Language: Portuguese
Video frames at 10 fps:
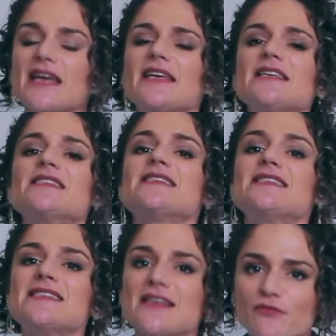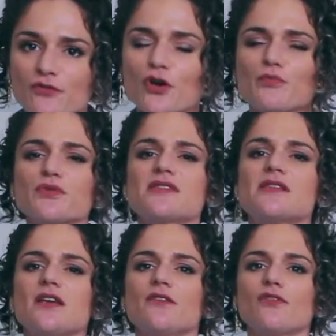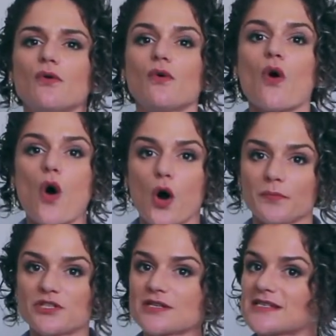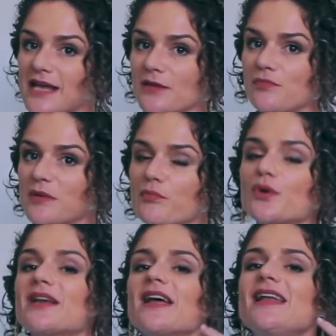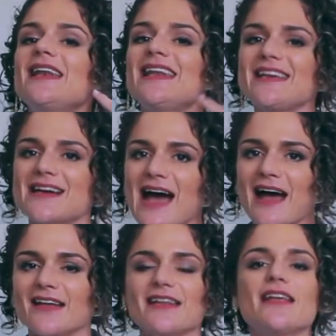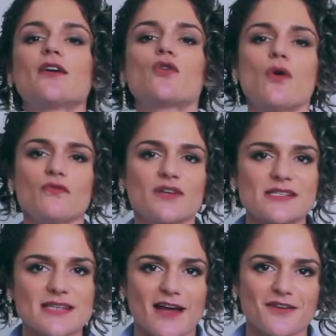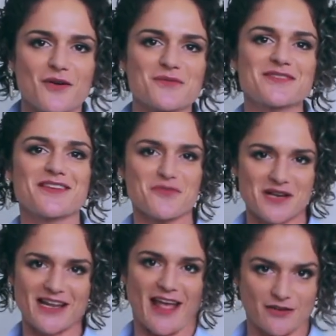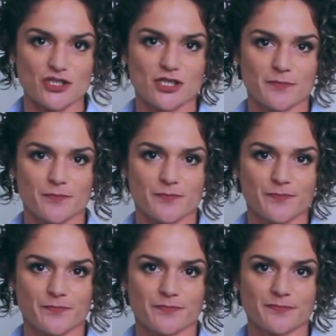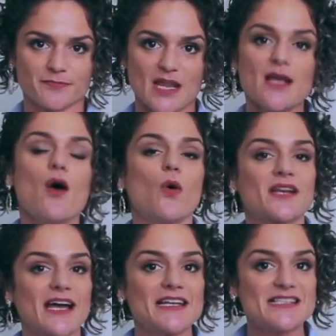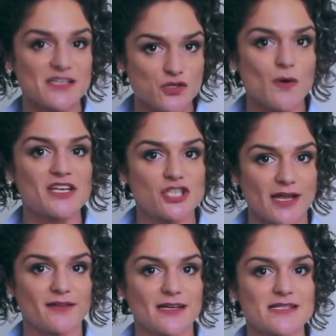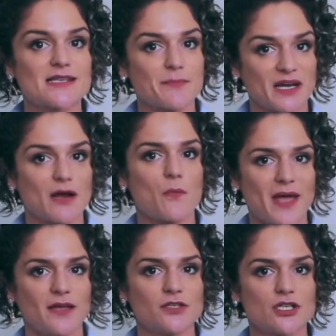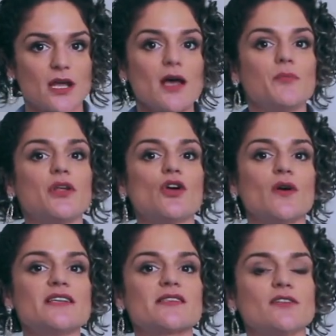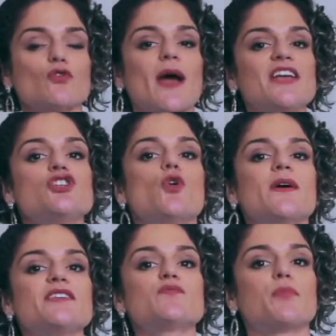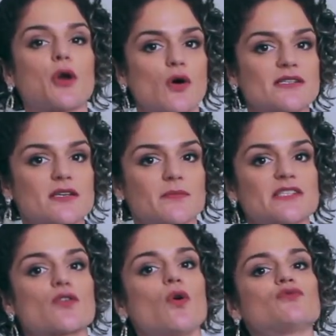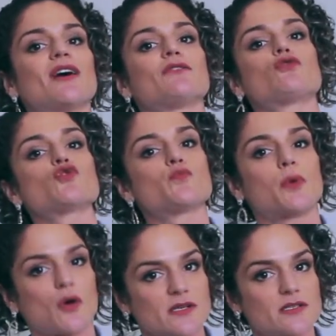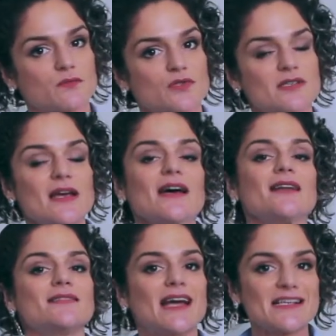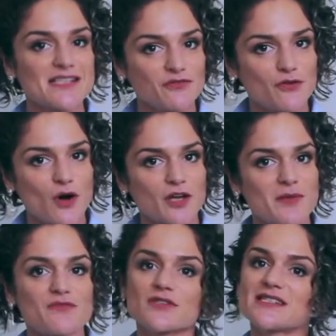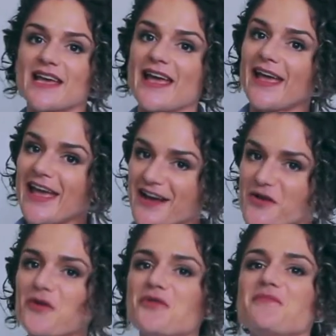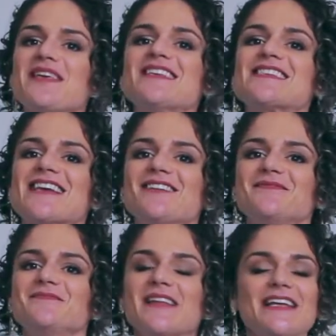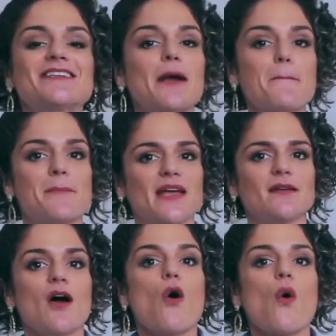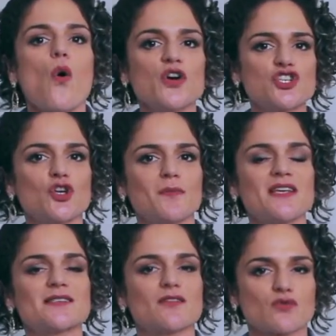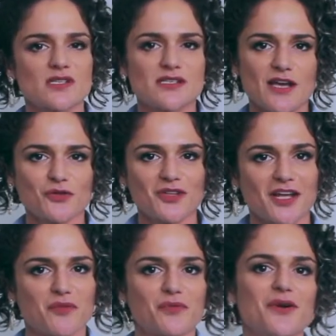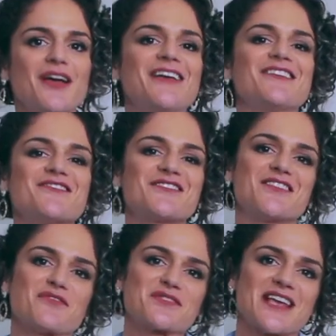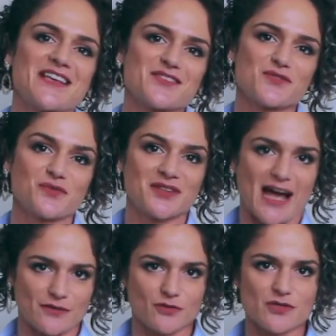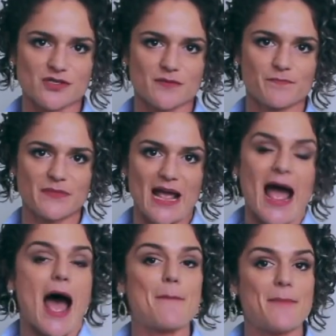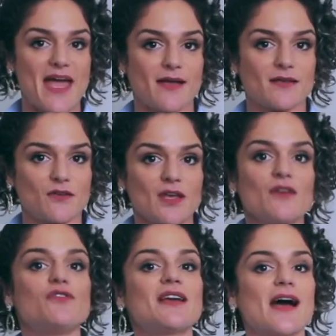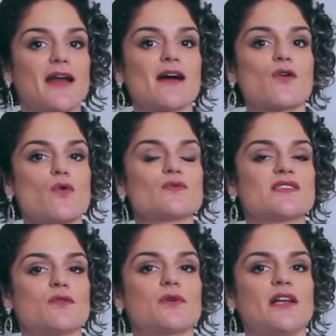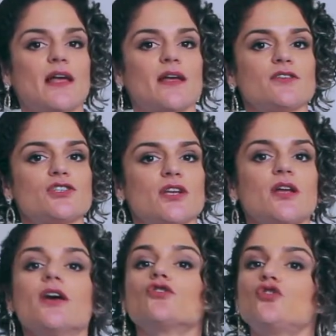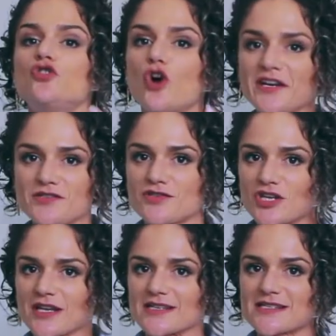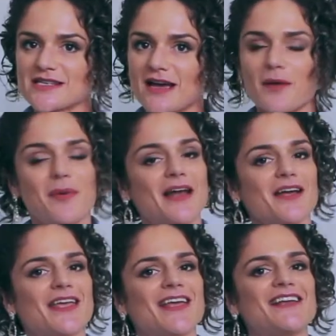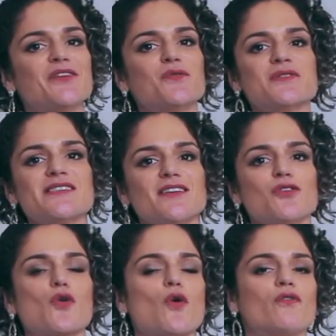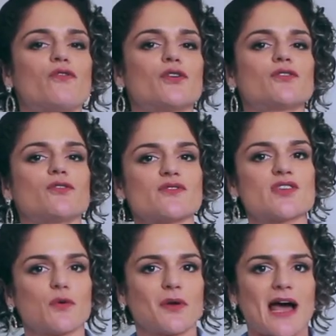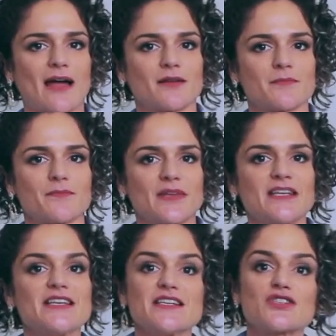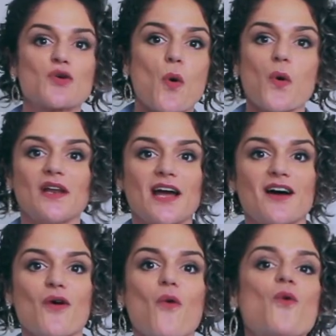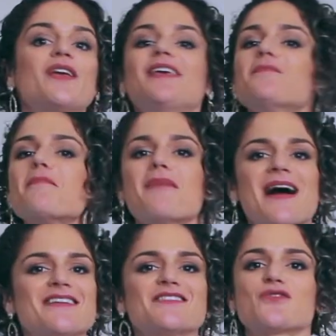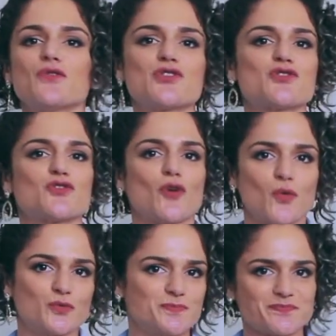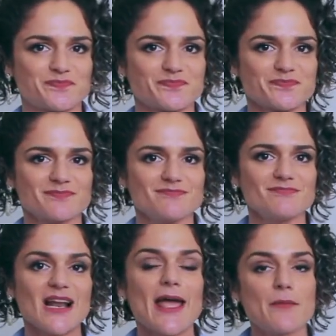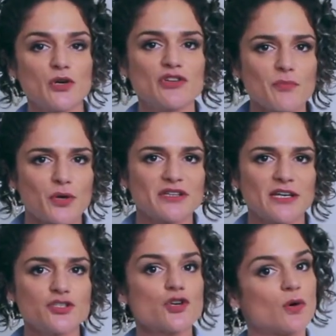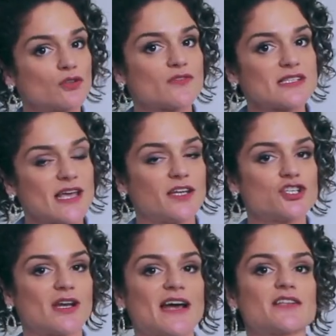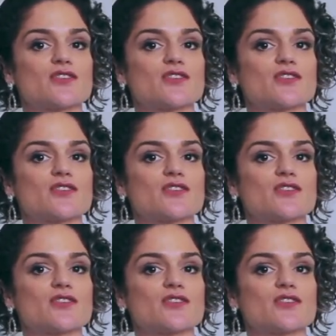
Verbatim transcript: e se for possível, opte sempre por ligar e conversar com o seu cliente. Organize a sua agenda semanalmente, priorizando regiões próximas, contatos próximos. Dessa forma, você economiza e também otimiza o seu tempo e os seus resultados. A bag ficará com o seu cliente dois dias para que ele use no conforto do seu lar e escolha o que mais gostou. É muito importante quando você retirar